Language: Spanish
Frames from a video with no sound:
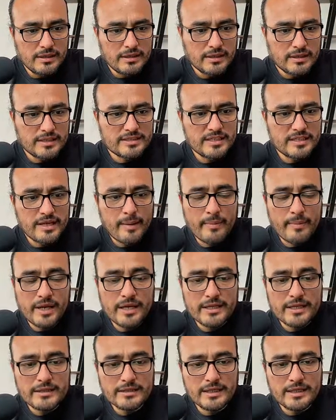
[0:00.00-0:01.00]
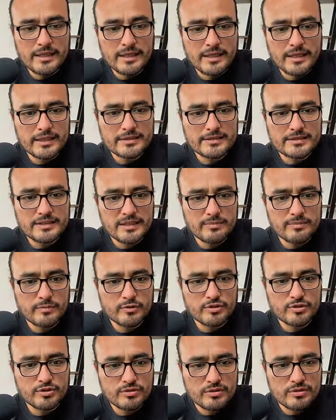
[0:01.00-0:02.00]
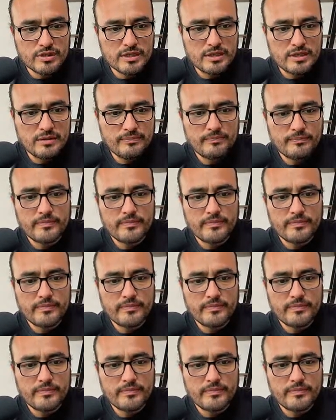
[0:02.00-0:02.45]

que se llama La inteligencia emocional.